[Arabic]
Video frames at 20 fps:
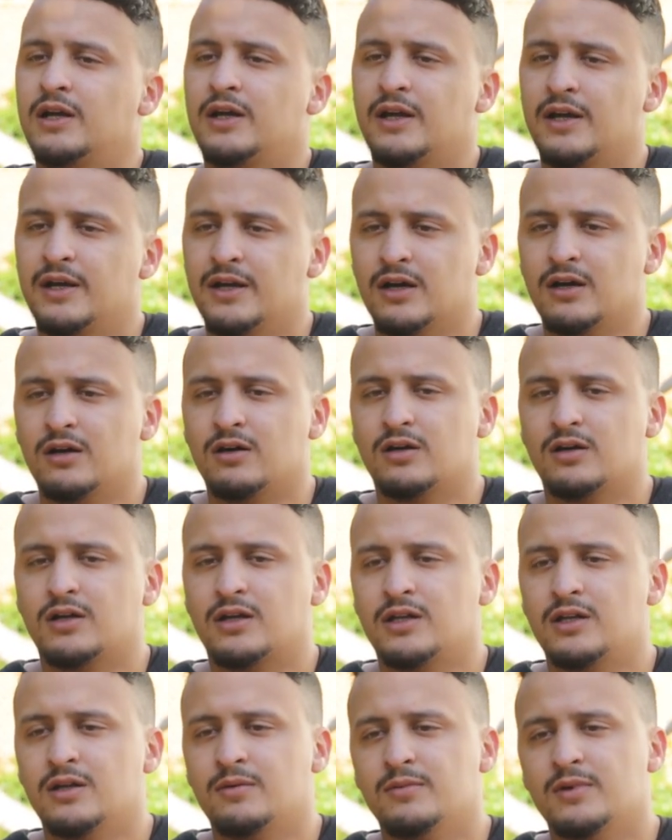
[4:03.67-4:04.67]
حنا
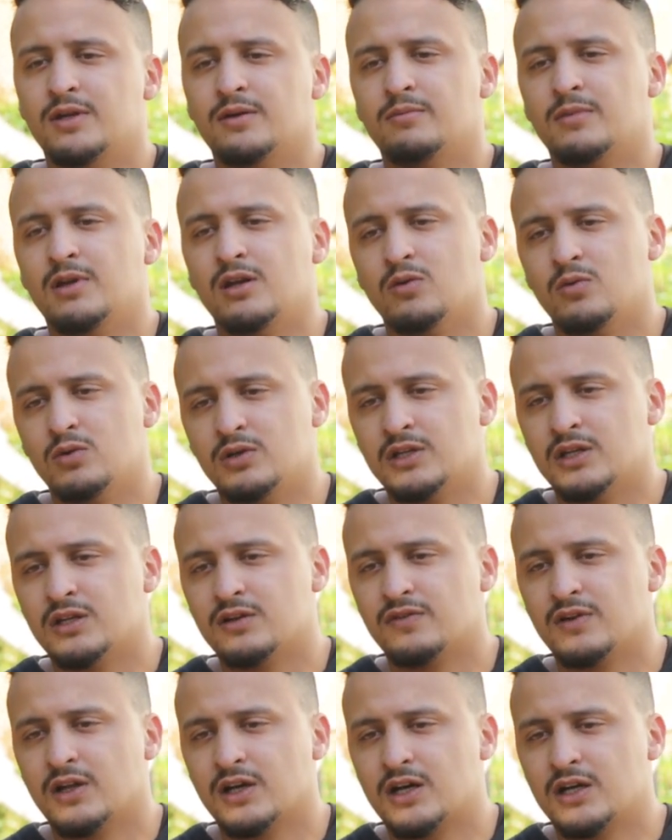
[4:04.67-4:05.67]
كنا من الاول ديالنا
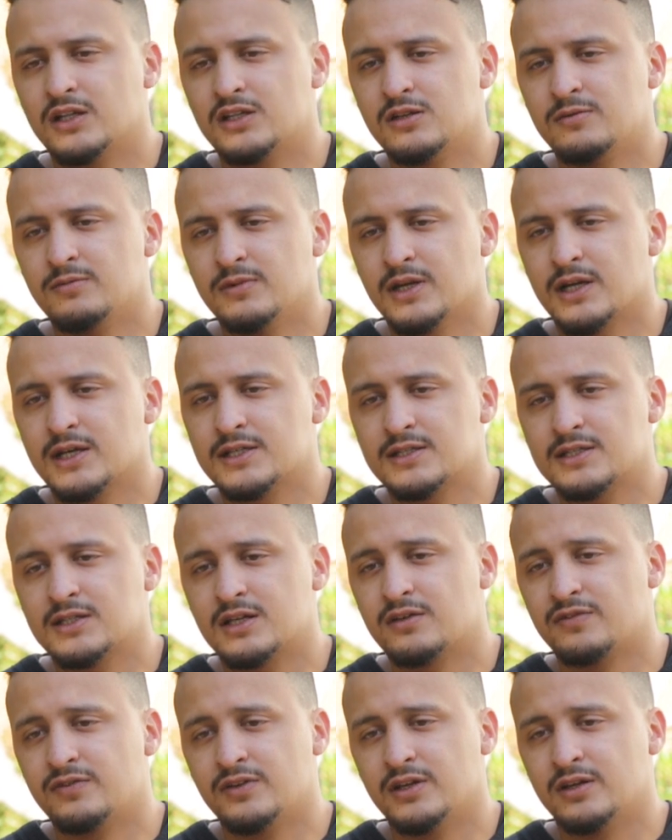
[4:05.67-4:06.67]
في الاكاديمي خاصك
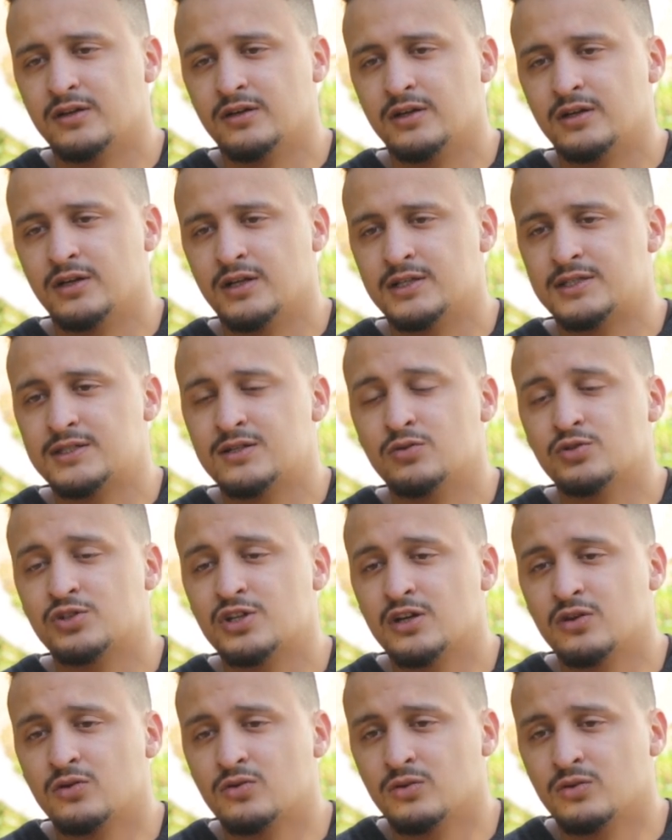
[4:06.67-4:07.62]
تعرفي 26 آه،